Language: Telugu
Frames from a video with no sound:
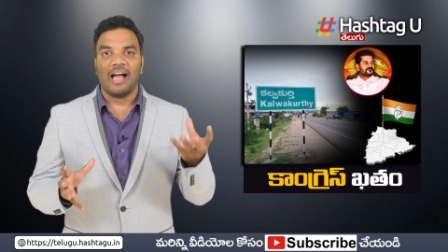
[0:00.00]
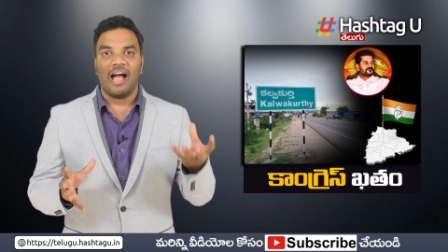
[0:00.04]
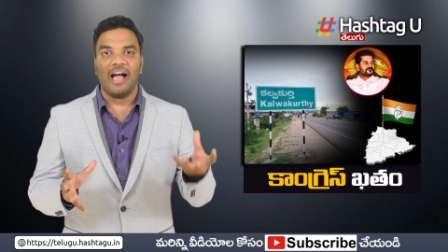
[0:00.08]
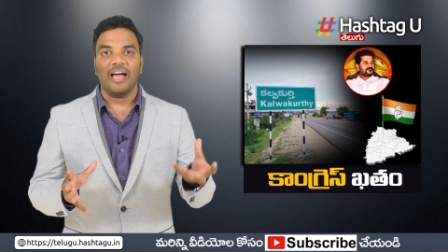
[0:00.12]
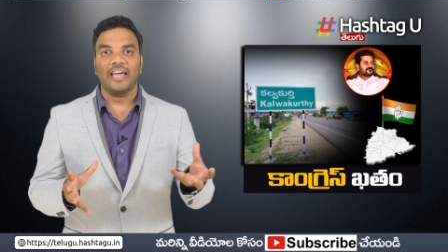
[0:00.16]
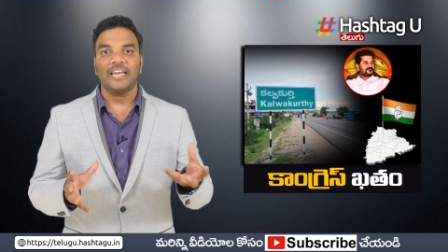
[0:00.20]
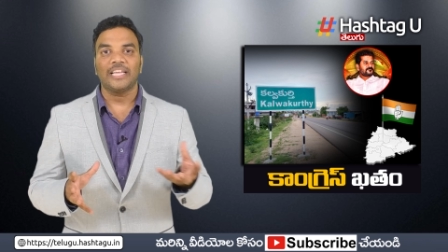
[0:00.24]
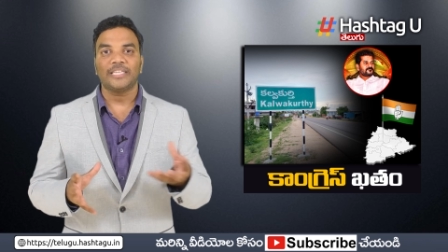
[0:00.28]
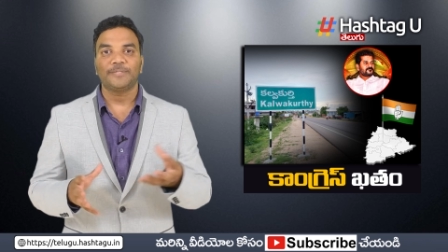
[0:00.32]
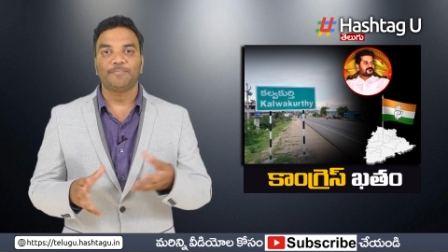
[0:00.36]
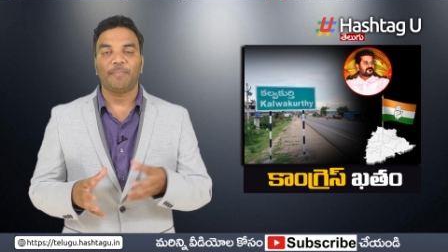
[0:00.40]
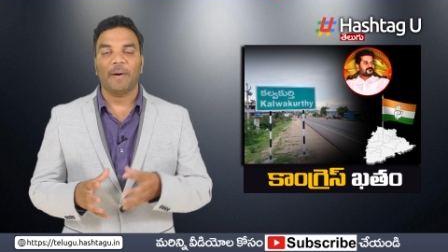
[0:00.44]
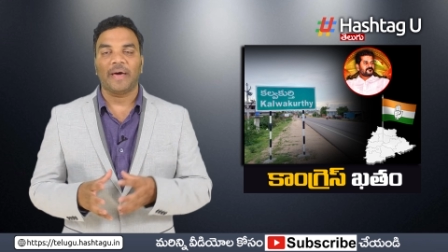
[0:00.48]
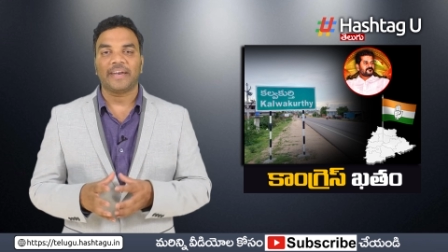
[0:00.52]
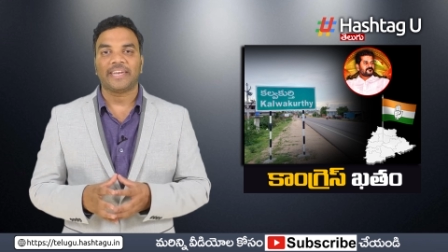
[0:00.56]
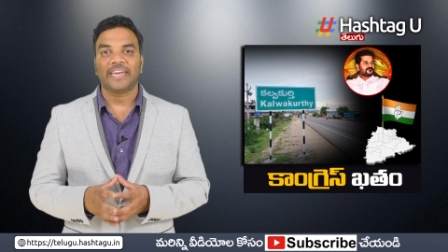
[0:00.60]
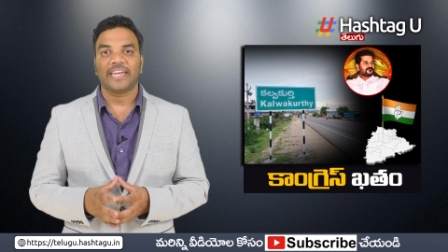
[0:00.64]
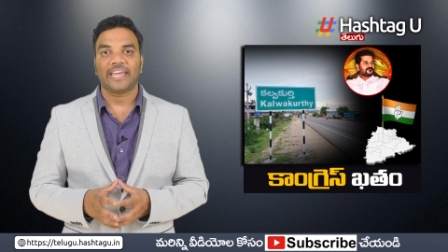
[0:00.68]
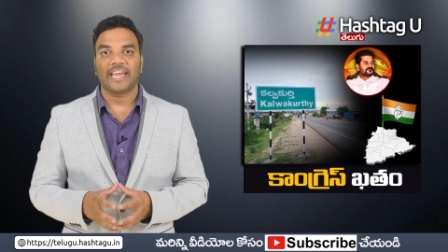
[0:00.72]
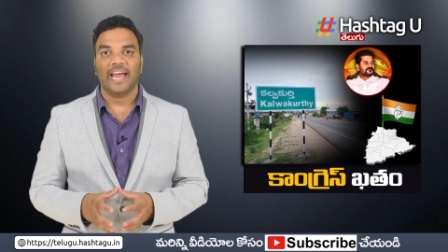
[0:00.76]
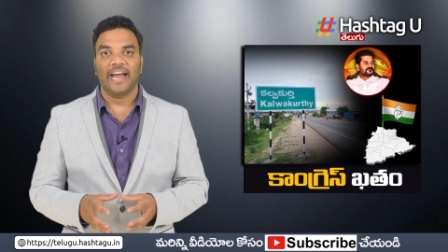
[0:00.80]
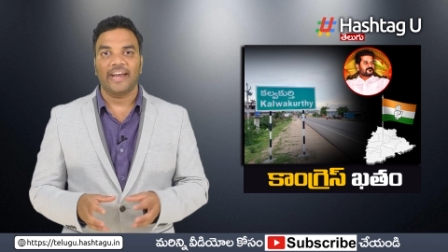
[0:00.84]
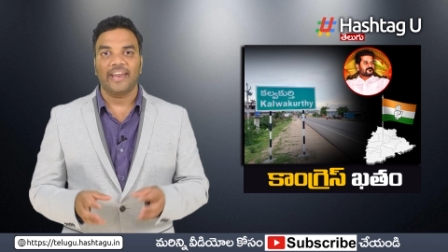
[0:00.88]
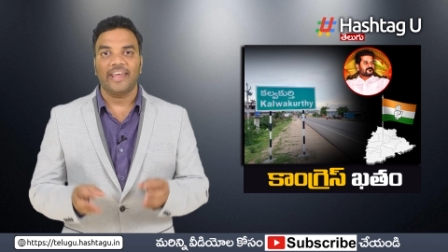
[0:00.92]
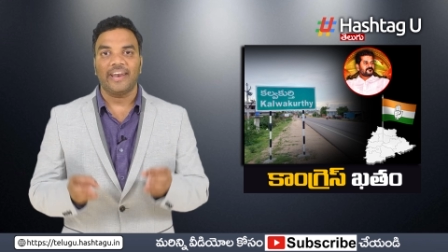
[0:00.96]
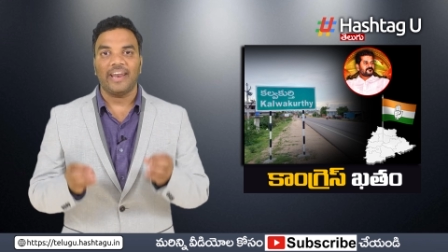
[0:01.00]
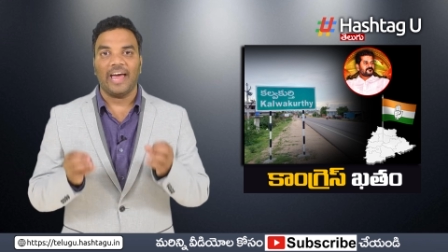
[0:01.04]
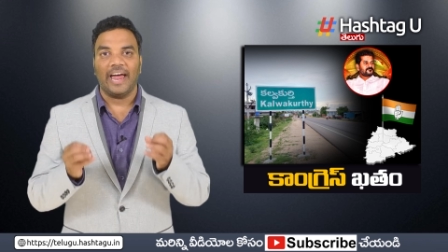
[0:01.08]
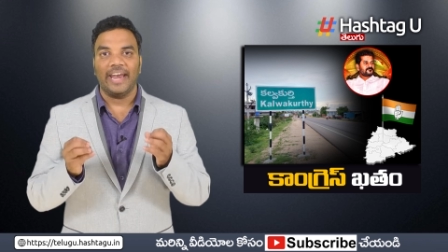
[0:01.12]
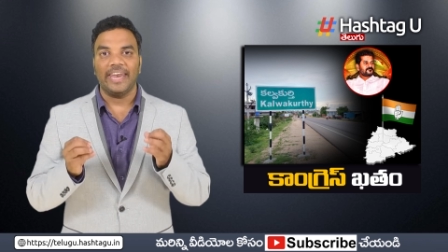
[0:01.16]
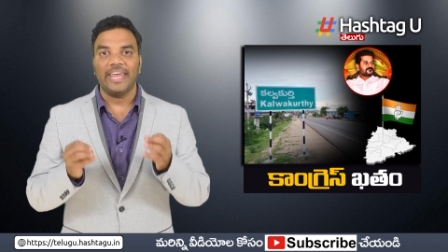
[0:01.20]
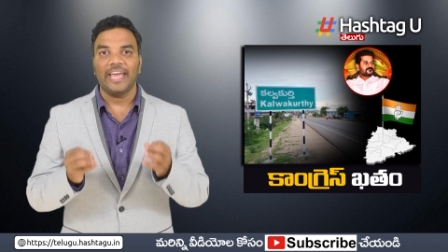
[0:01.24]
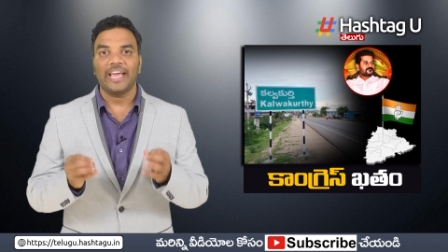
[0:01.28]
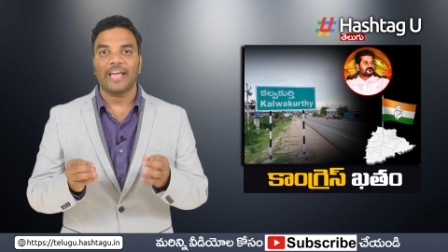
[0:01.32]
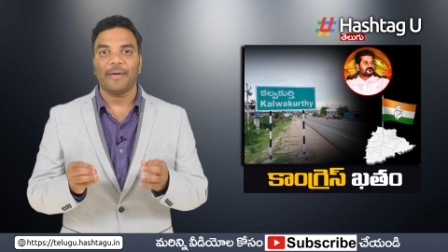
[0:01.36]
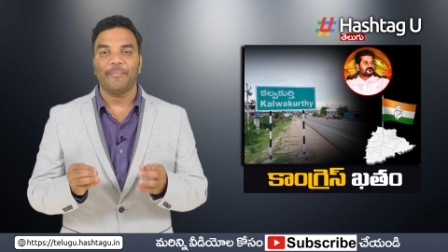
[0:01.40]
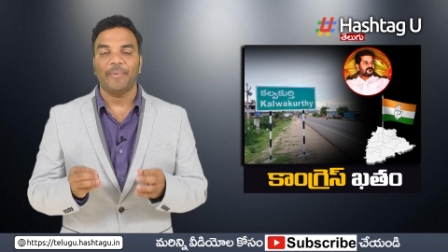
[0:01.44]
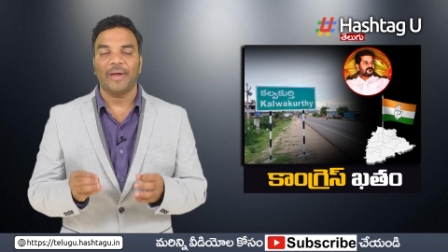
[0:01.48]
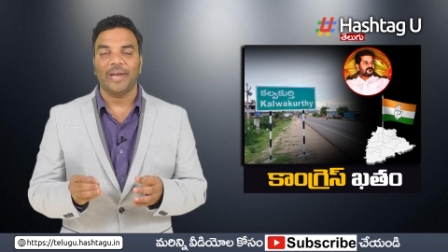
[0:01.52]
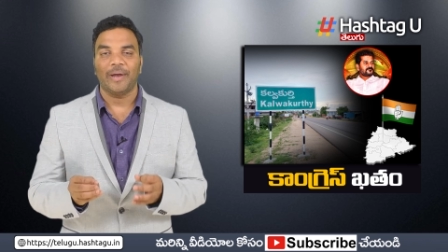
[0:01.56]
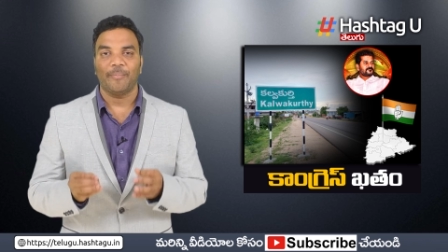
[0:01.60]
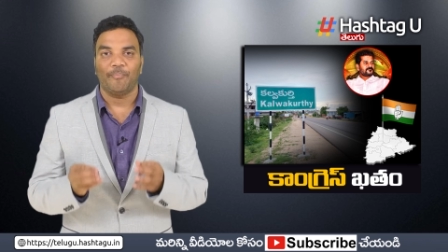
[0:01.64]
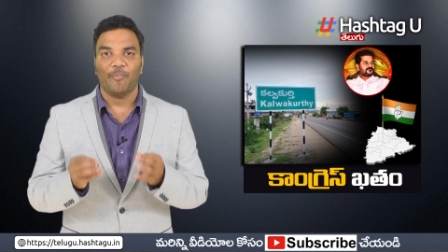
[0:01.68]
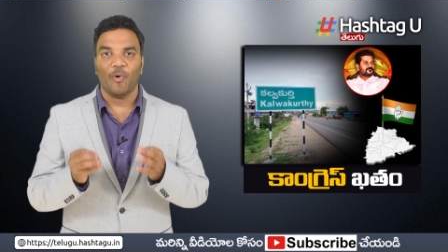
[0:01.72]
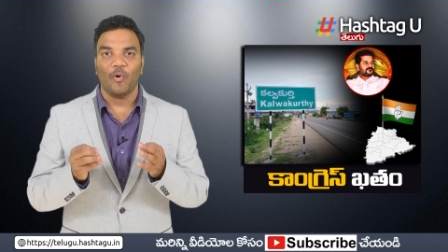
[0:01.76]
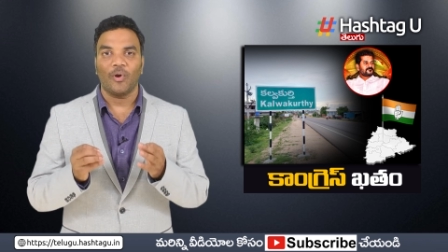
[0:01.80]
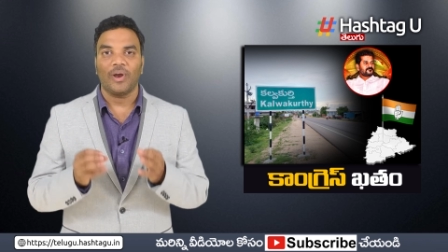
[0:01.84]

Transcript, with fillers: కాంగ్రెస్ పార్టీ క్యాడర్ అనేకమైన